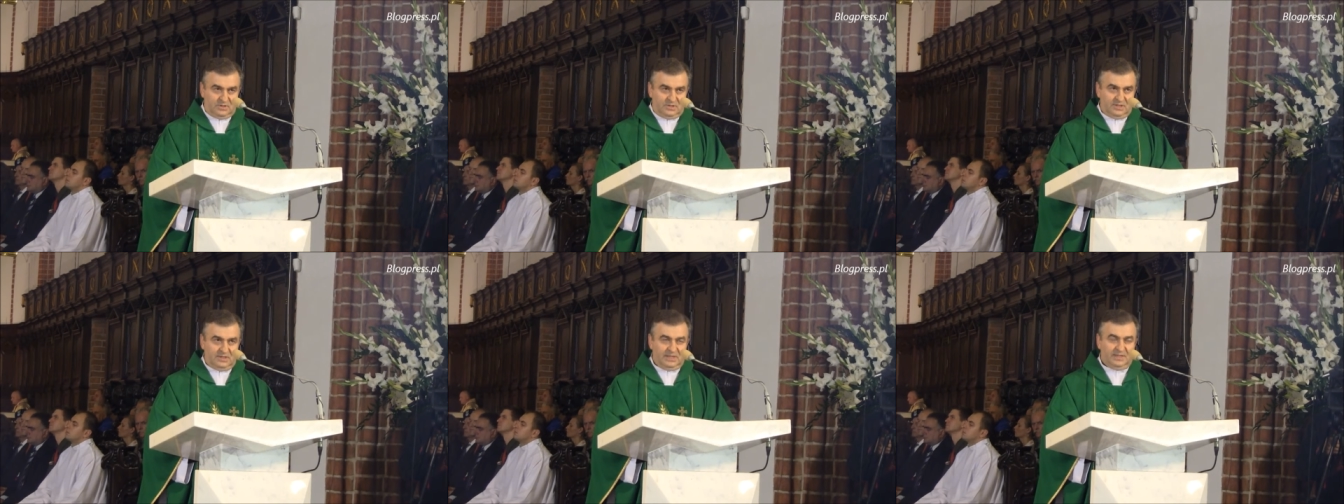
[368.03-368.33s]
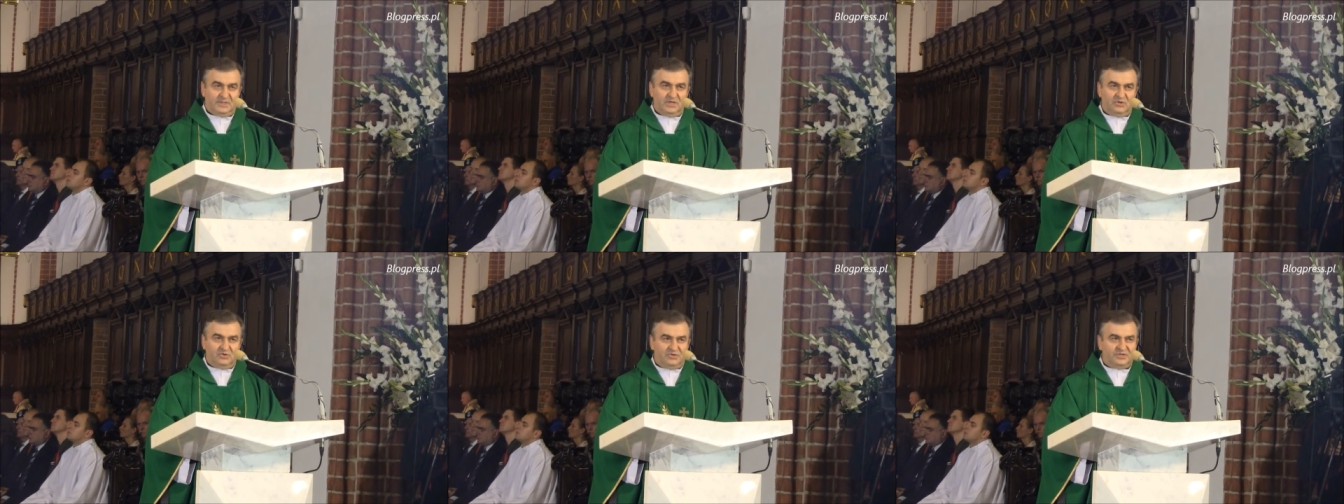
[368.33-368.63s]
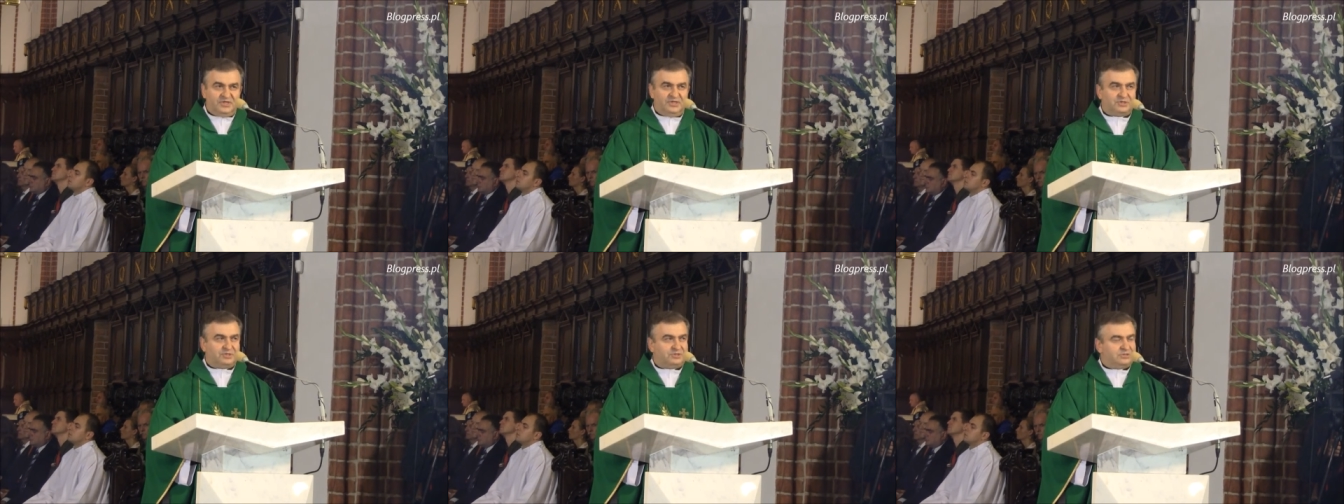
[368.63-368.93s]
Dlatego
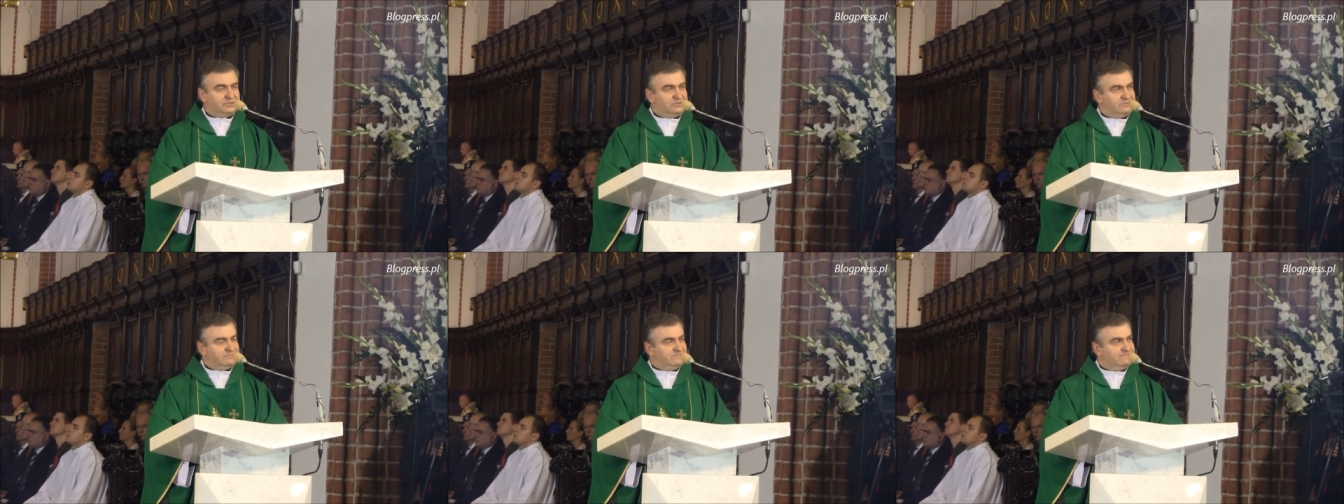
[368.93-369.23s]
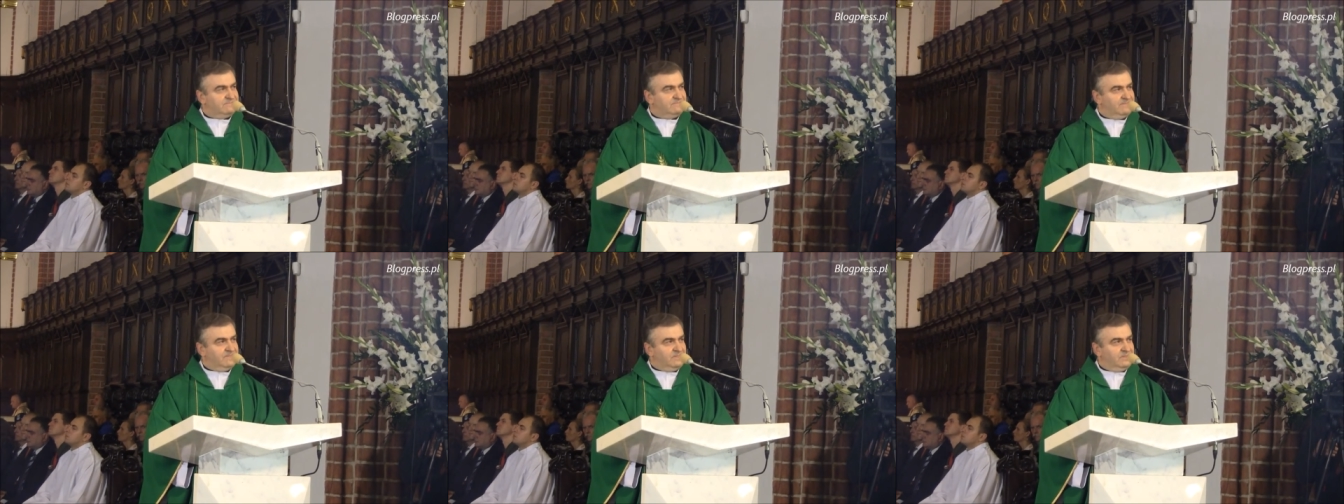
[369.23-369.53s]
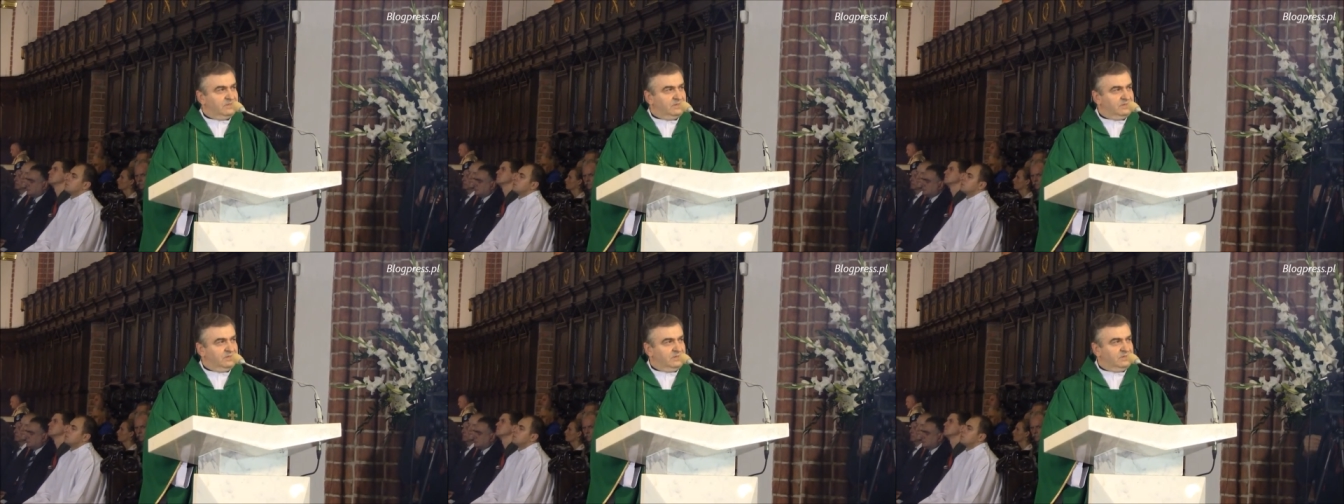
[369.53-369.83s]
też,
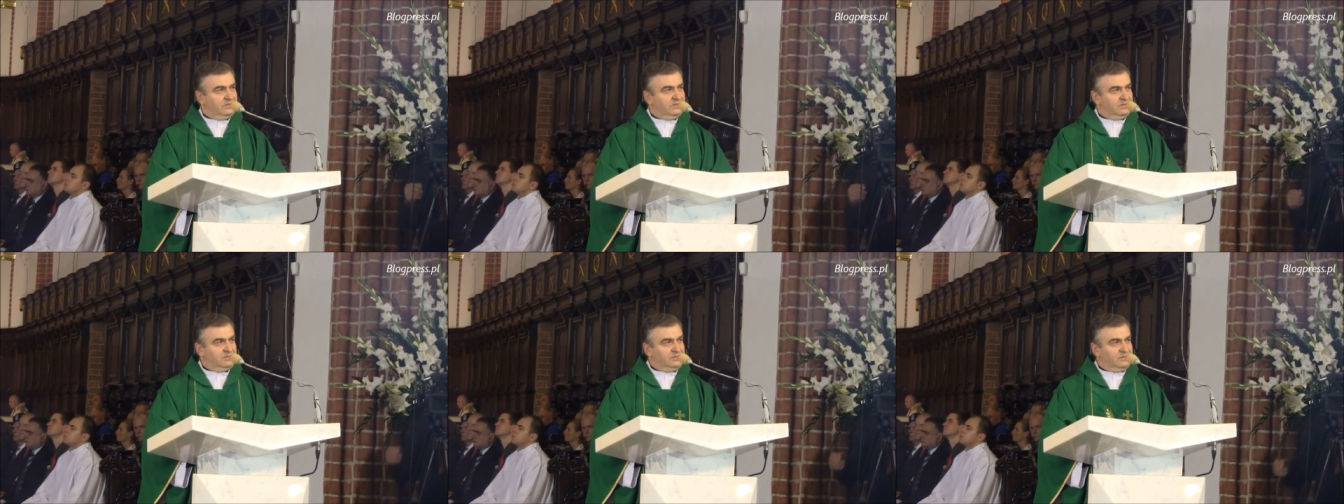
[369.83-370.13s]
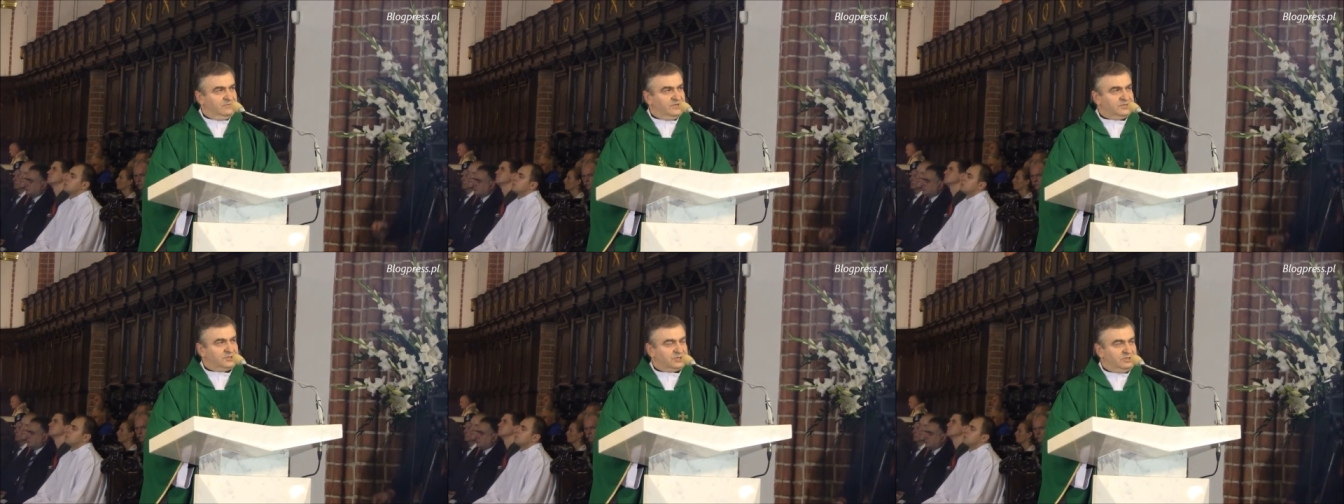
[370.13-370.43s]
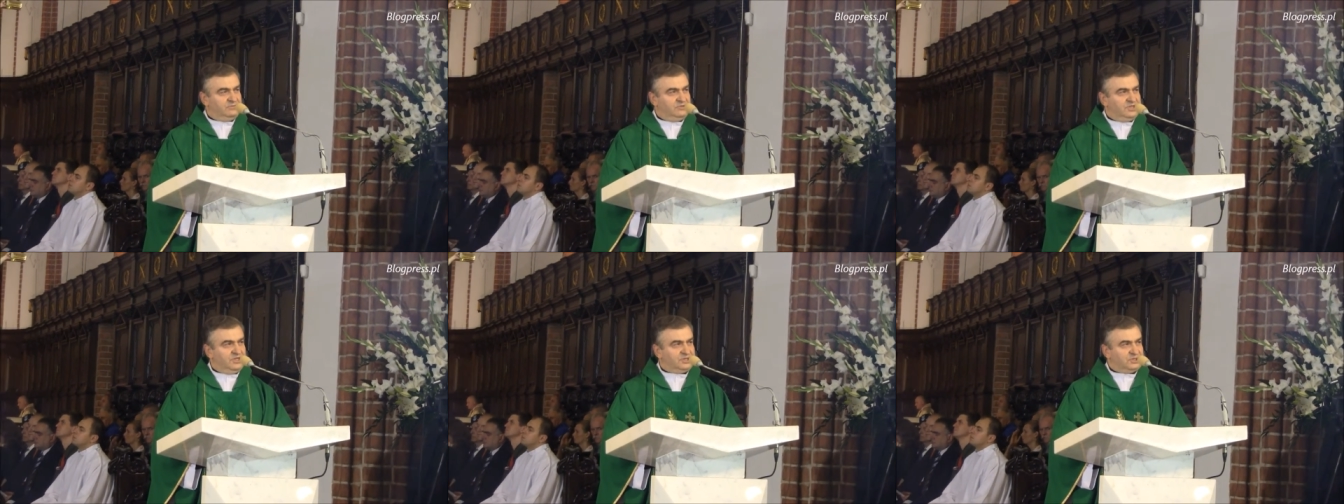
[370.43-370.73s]
gdy
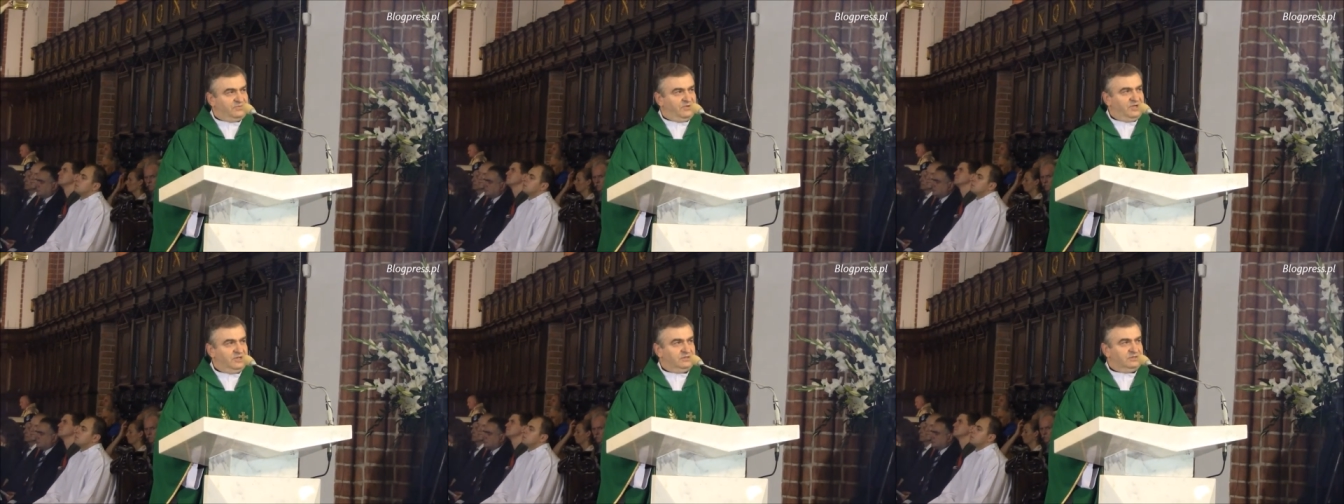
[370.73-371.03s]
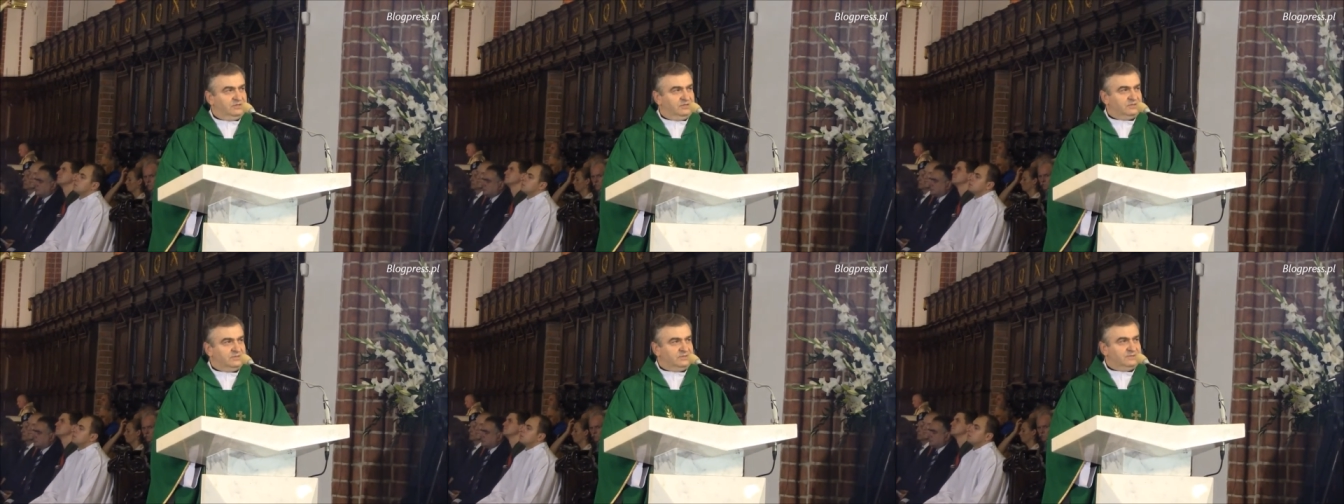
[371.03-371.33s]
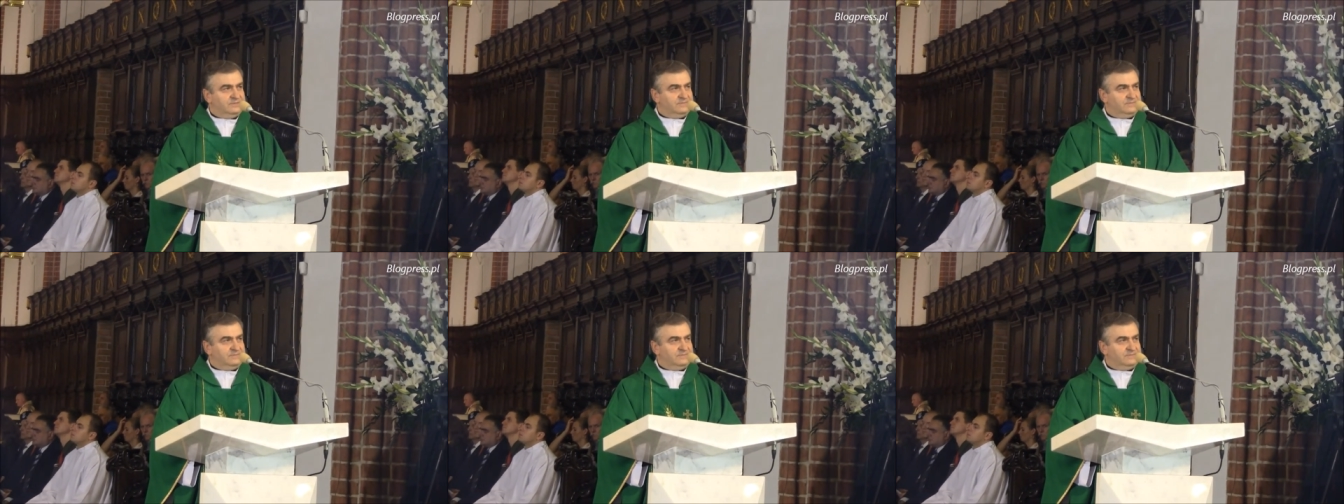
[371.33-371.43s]
patrzymy na świętych,